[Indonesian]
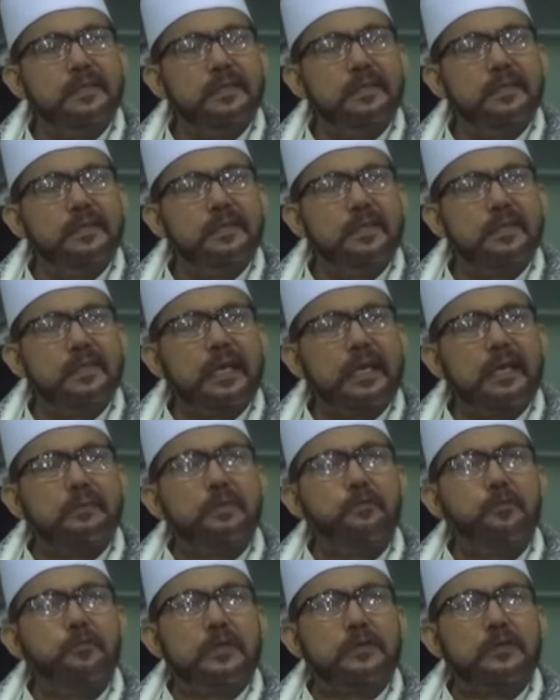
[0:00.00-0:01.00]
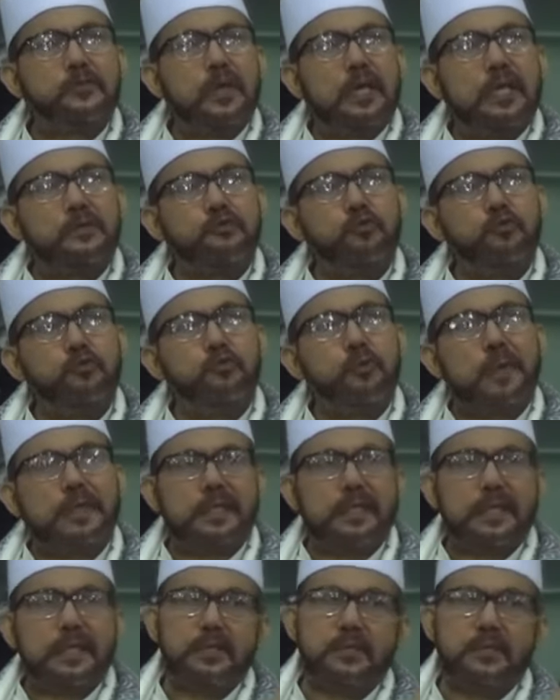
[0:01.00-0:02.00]
Ya kan Nabi pulang sholat subuh,
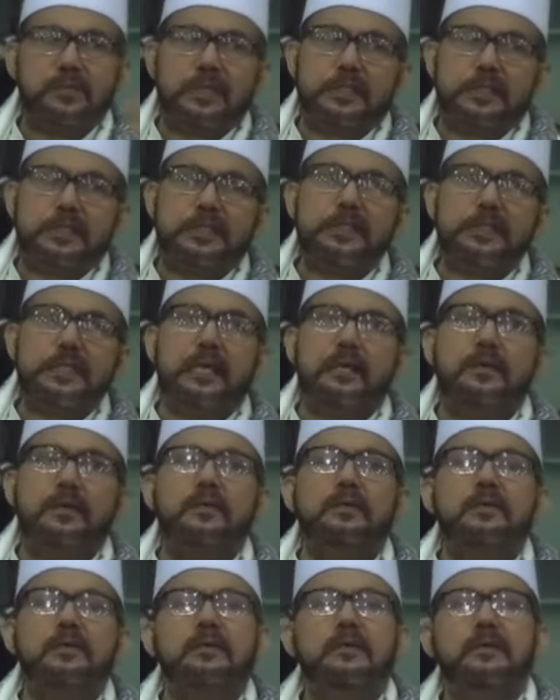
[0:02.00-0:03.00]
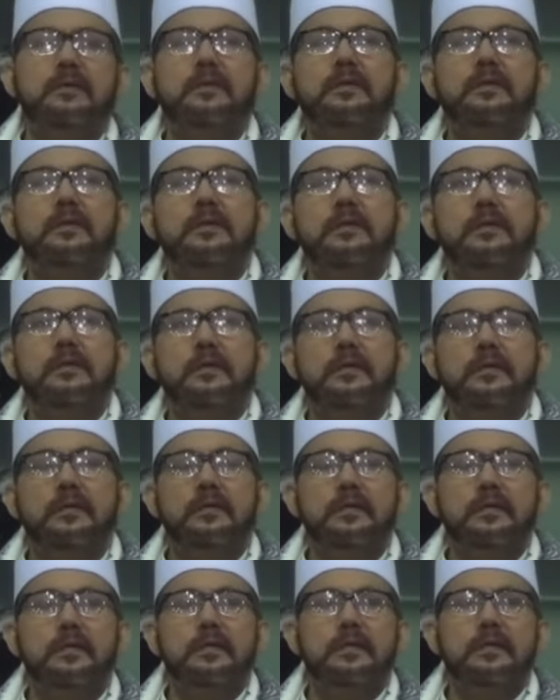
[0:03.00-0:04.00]
berarti kan sudah siang dong.
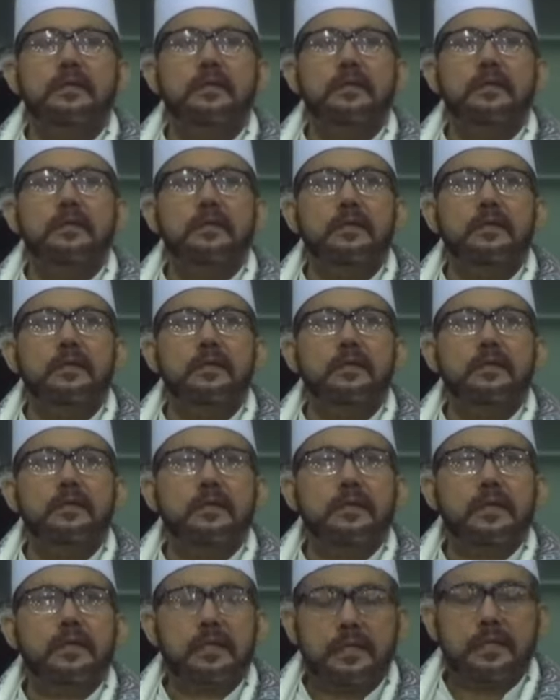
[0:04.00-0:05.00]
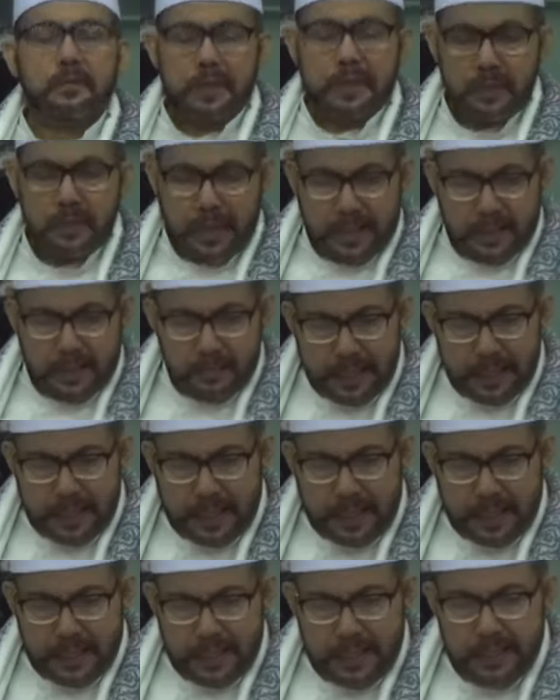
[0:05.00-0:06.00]
Ya. Kata beliau ada
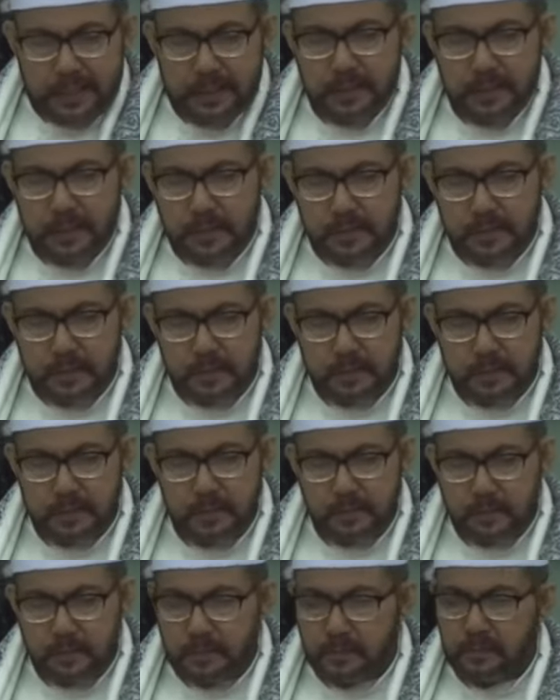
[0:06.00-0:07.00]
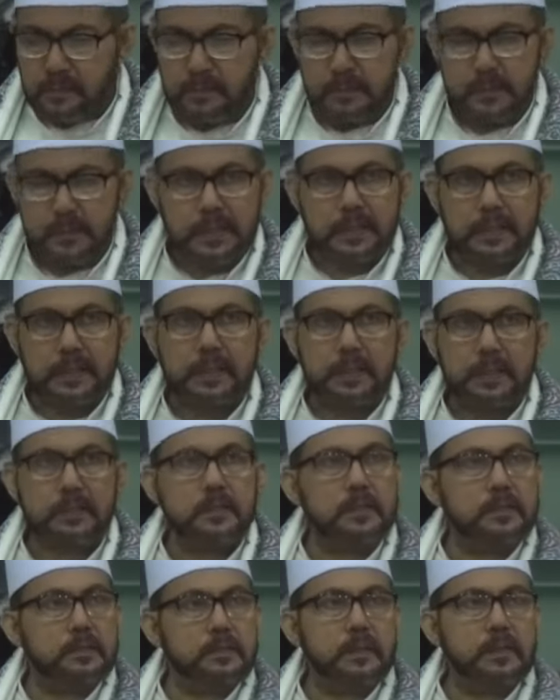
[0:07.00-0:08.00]
makanan. Kata,
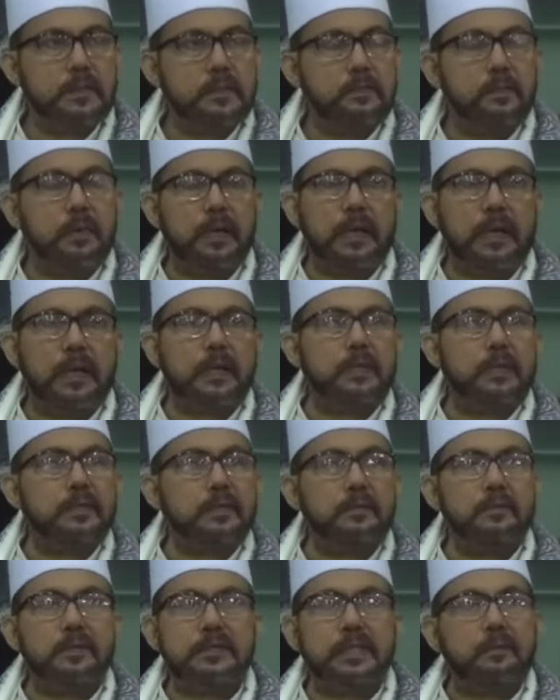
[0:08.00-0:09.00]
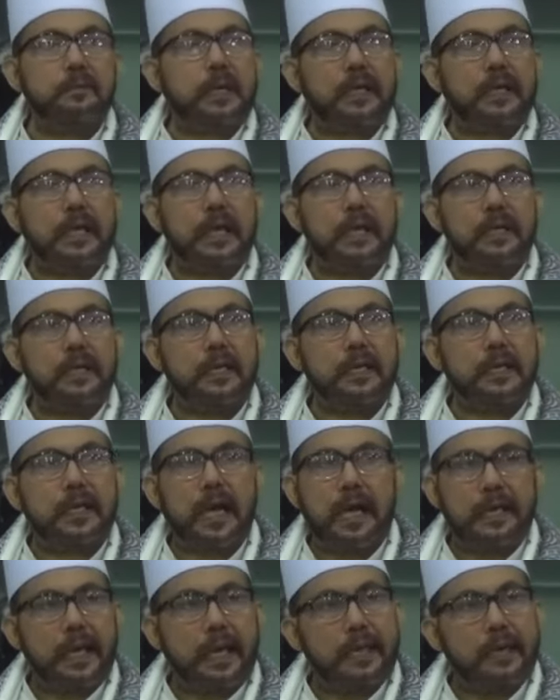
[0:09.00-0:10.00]
jadi kita bisa bayangin
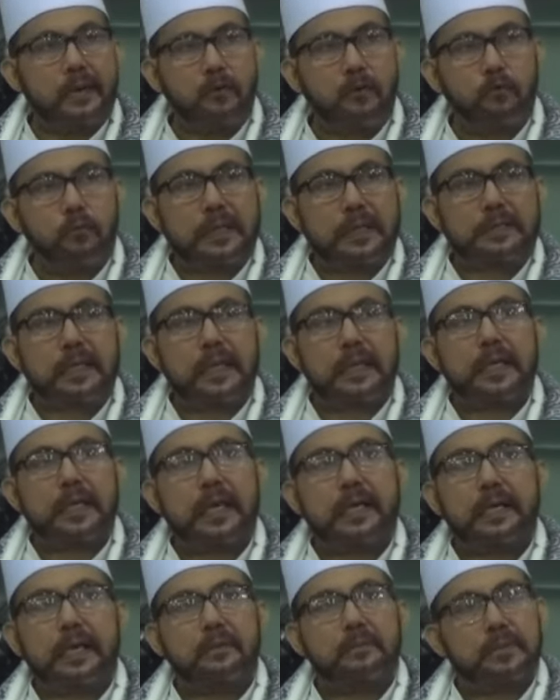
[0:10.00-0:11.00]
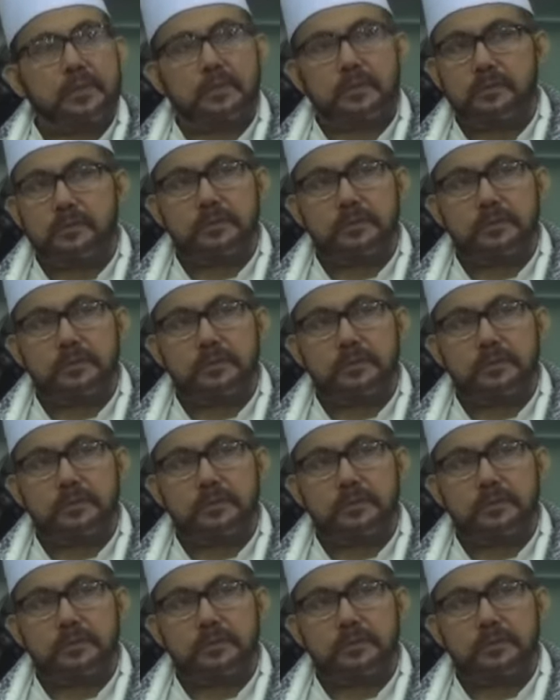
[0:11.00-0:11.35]
keadaan rumah tangga Nabi.